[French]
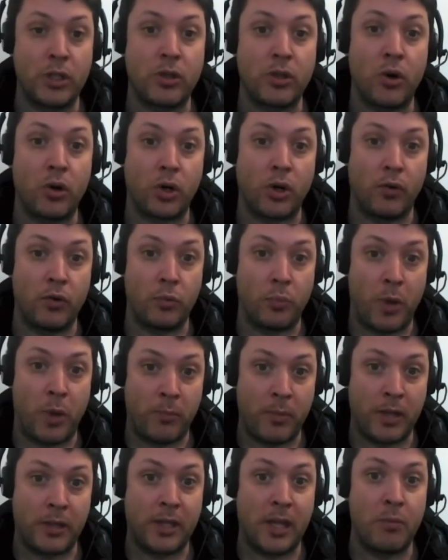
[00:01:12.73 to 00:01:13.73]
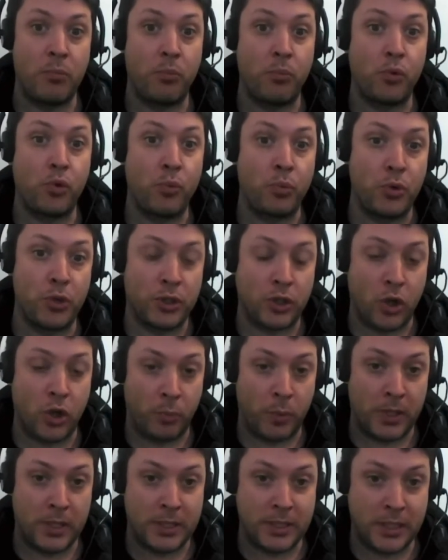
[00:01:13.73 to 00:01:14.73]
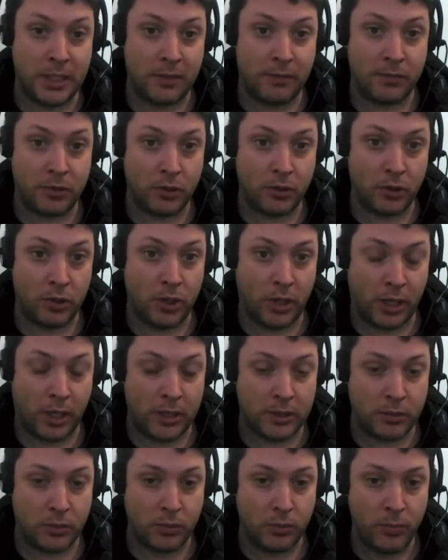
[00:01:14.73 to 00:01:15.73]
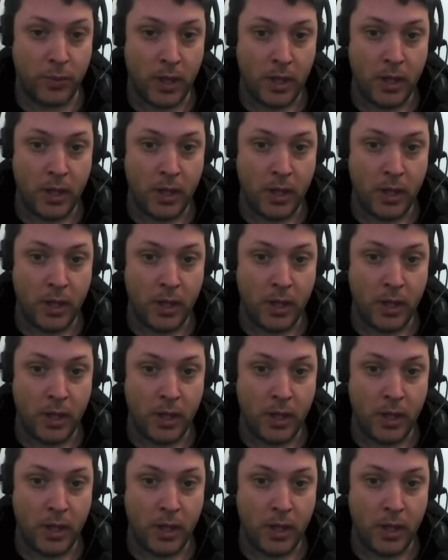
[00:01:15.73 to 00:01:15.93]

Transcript: Donc, on va nous permettre d'être beaucoup plus compétitifs sur le réseau.